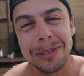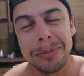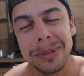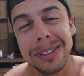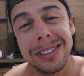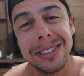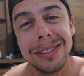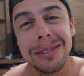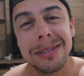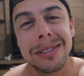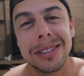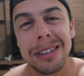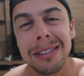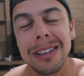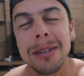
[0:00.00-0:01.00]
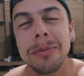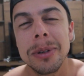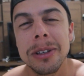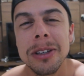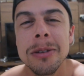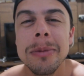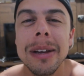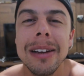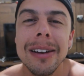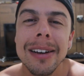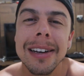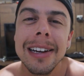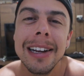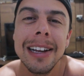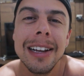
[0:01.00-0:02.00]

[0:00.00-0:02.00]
Eu preciso de um celular um pouquinho melhor.